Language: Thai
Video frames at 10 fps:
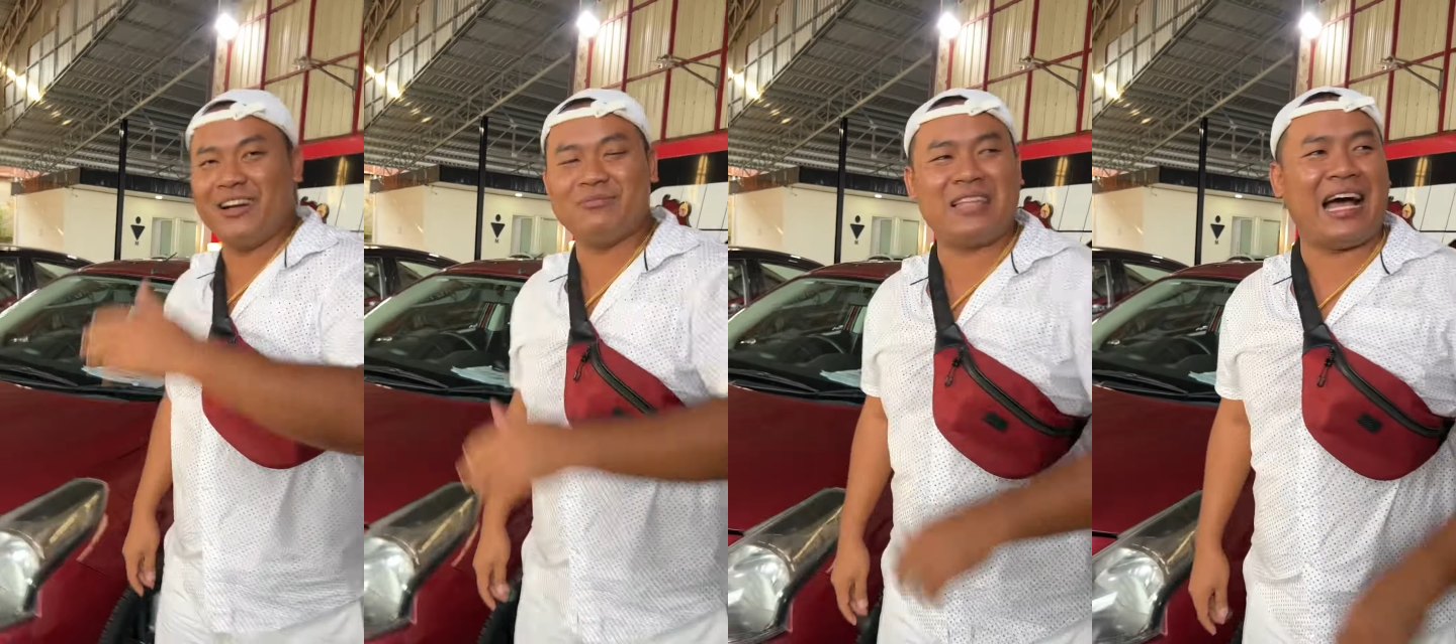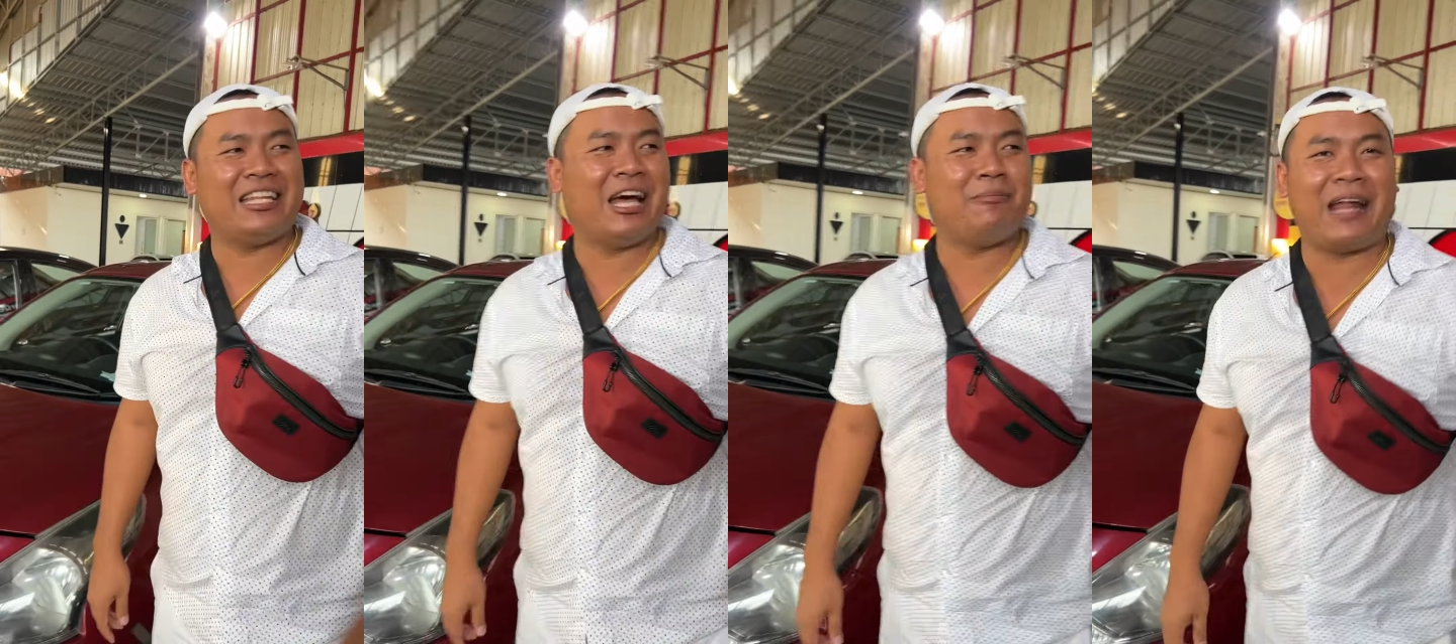น้ำตาแท
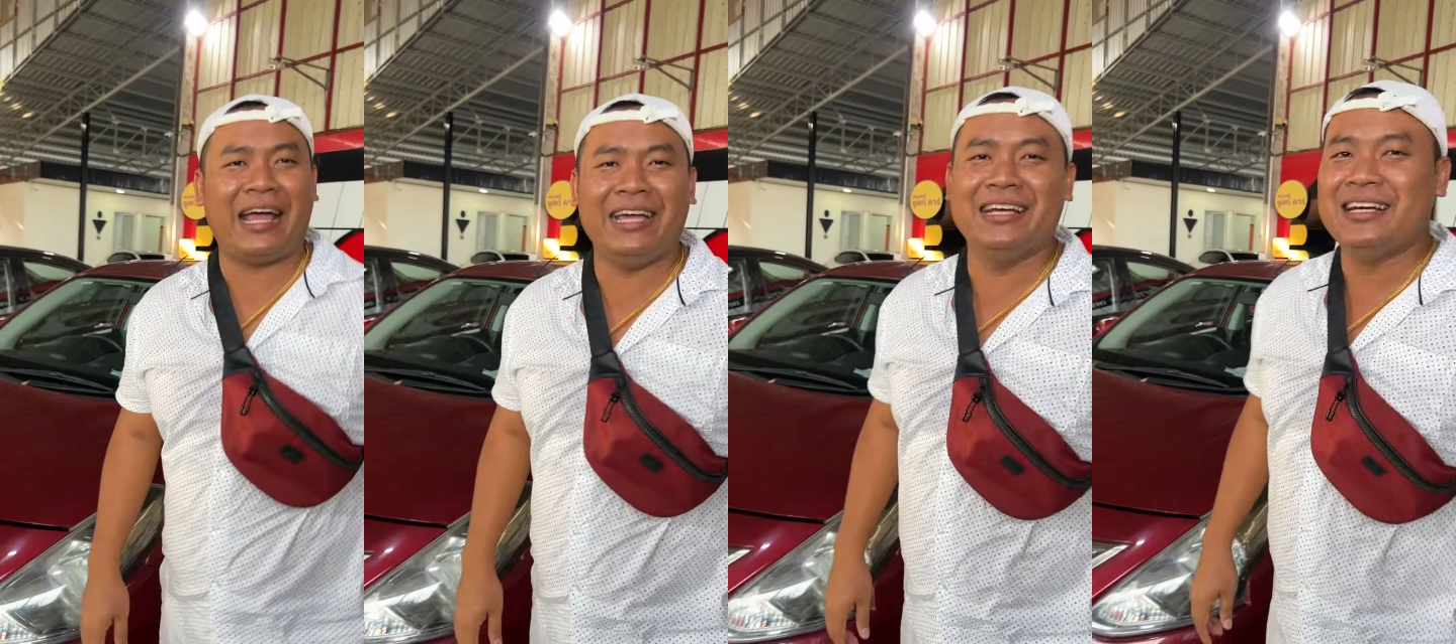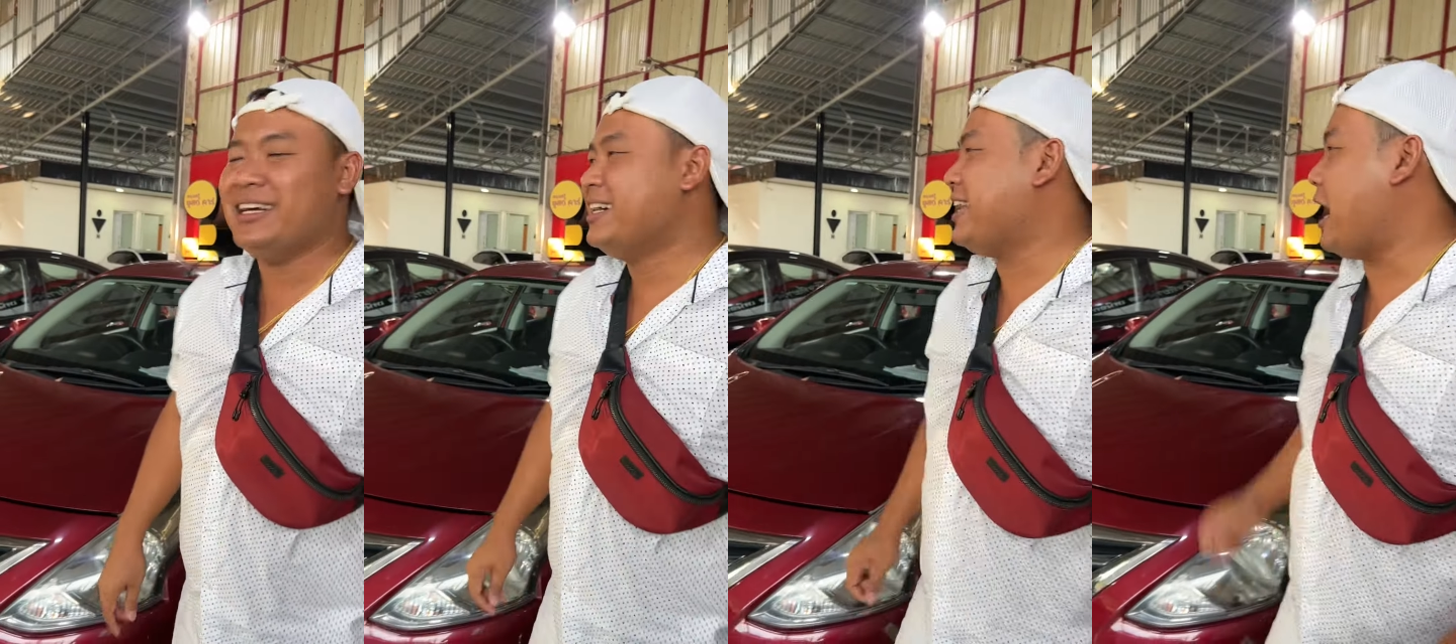บไหล
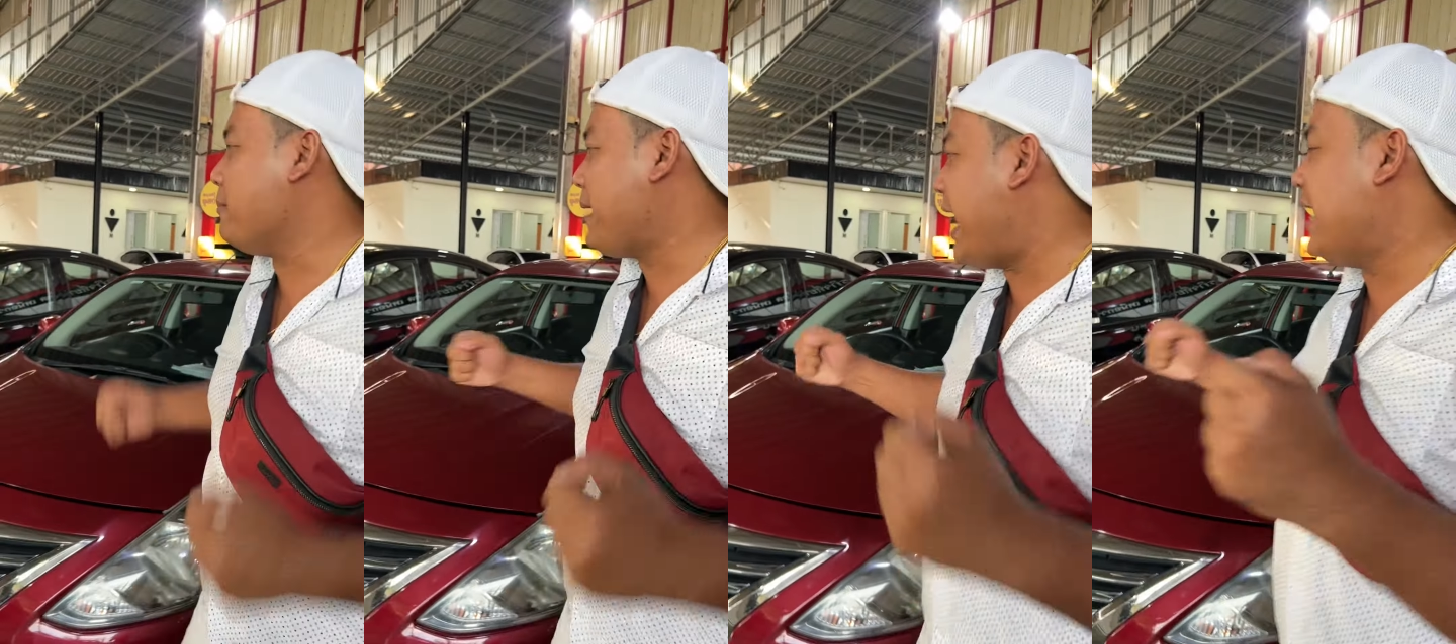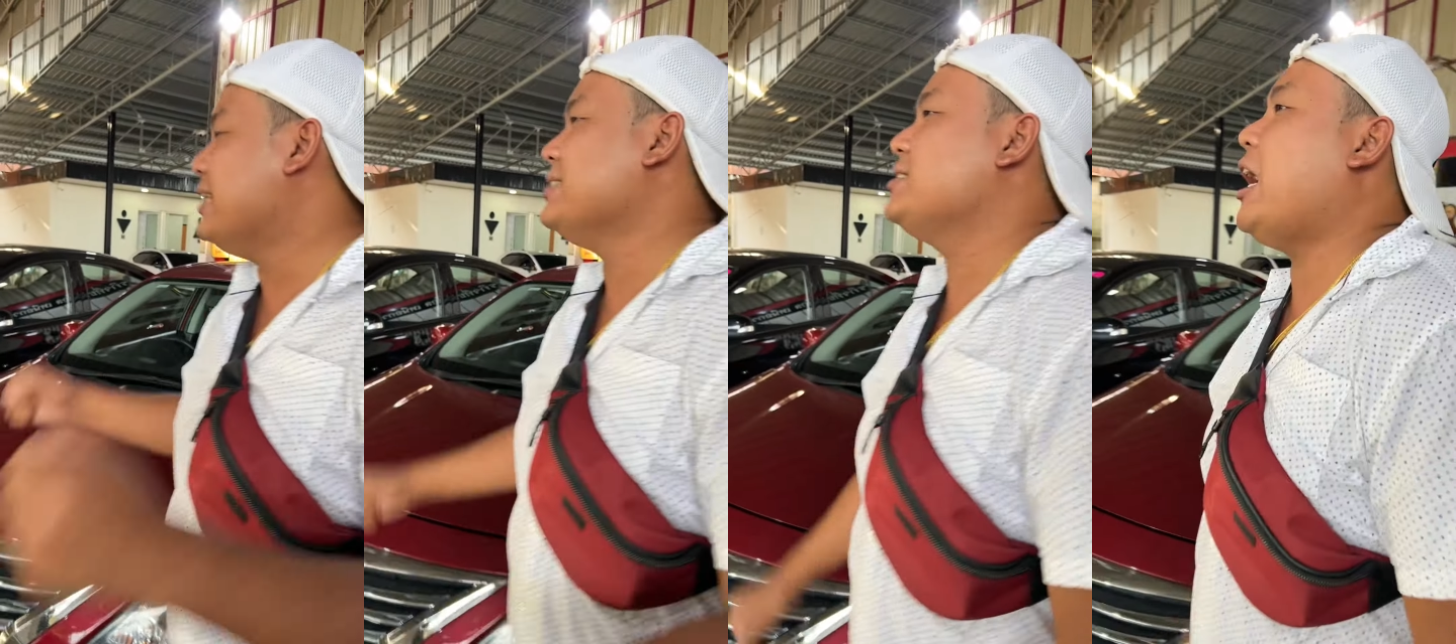นะมา
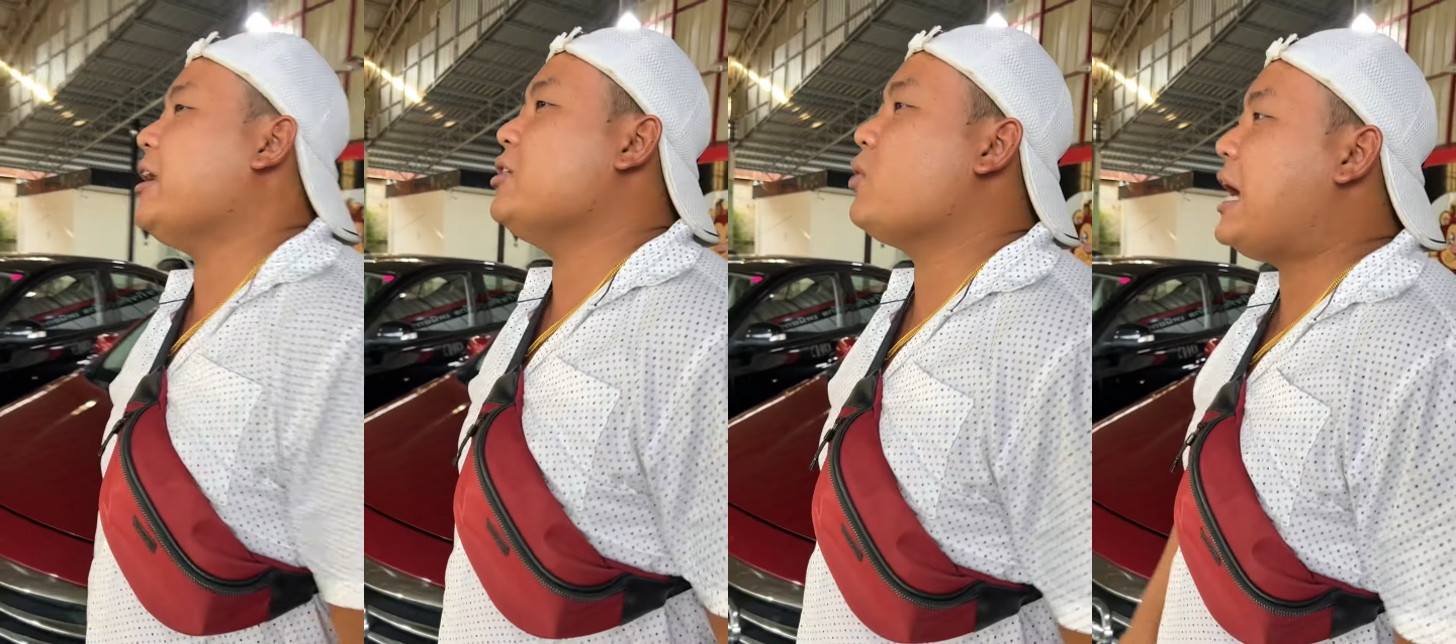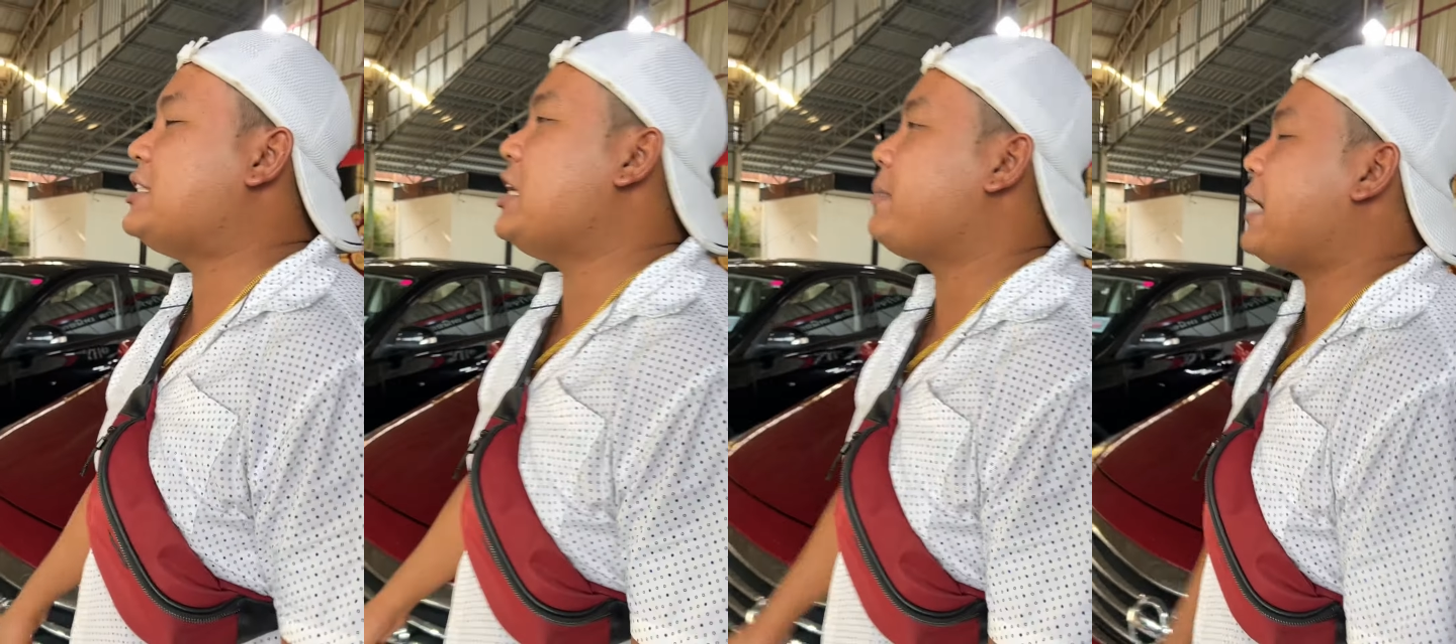จัดได้ทุกอา
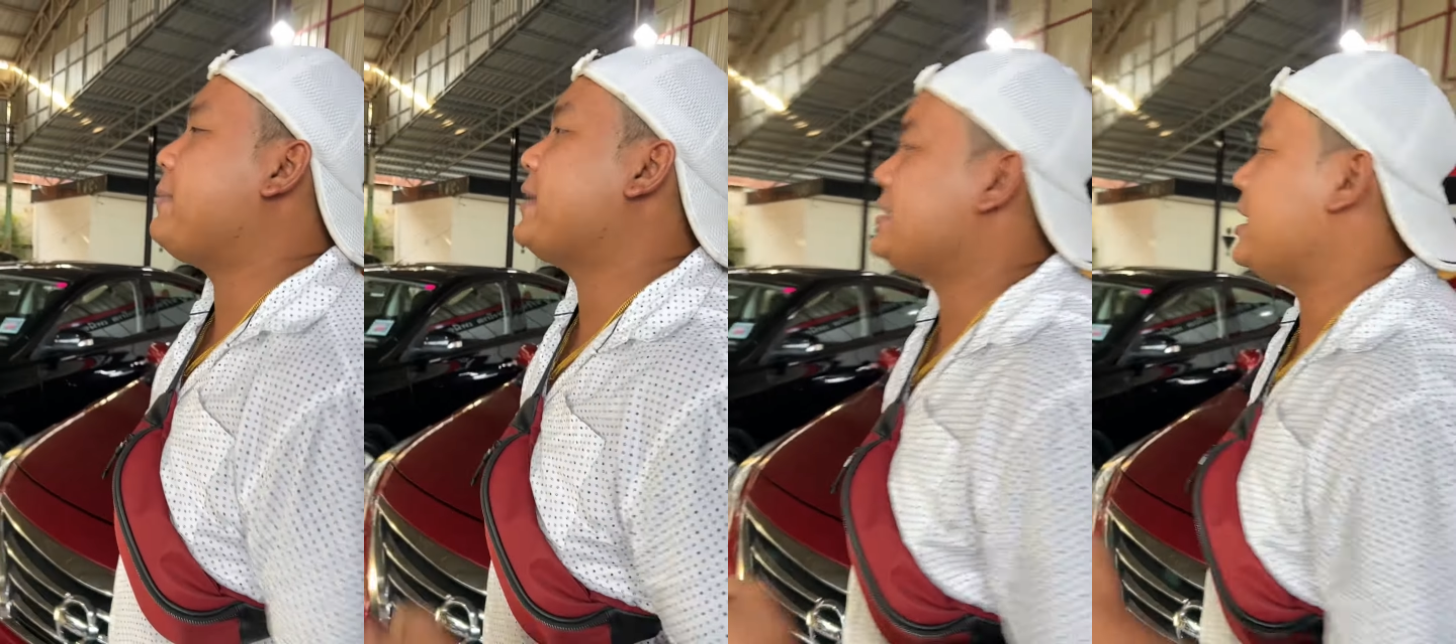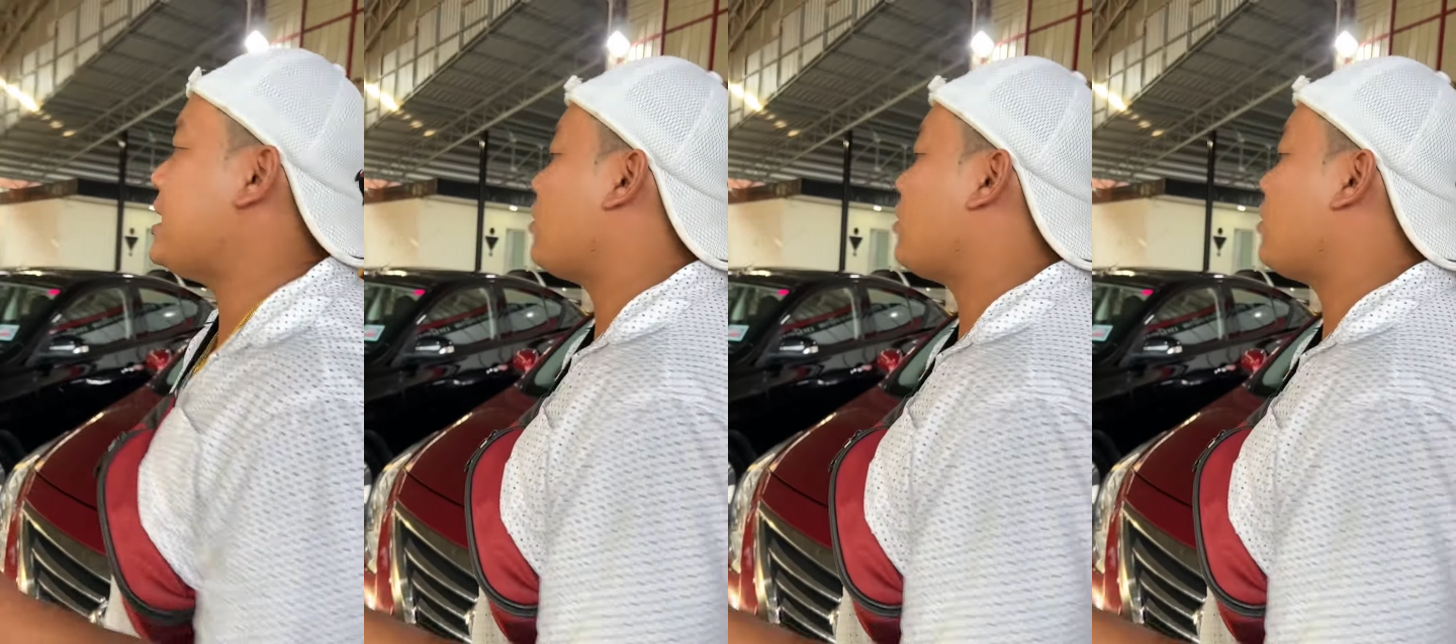ชีพครับ เกษตร